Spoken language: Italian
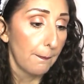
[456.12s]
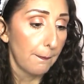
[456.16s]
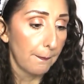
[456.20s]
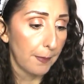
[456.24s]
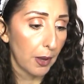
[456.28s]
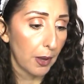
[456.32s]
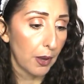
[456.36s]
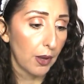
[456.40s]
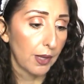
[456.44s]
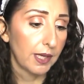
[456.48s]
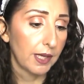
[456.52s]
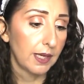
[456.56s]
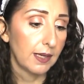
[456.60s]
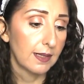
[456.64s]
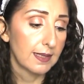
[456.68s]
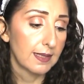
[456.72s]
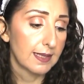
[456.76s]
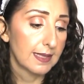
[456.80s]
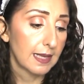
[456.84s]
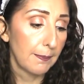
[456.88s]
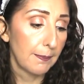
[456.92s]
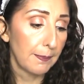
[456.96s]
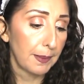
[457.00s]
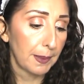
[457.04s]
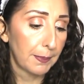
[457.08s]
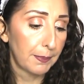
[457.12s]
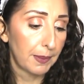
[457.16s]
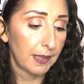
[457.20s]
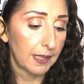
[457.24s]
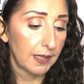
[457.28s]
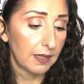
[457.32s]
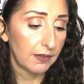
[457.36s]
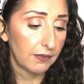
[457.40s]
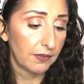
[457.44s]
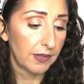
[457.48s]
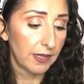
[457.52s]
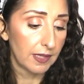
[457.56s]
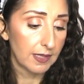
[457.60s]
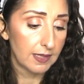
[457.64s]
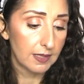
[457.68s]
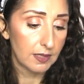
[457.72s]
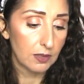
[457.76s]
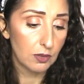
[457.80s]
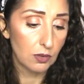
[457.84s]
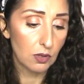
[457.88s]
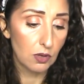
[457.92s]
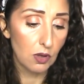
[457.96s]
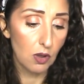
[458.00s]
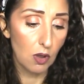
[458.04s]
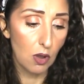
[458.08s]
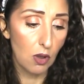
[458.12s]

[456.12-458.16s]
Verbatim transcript: poi sempre per il viso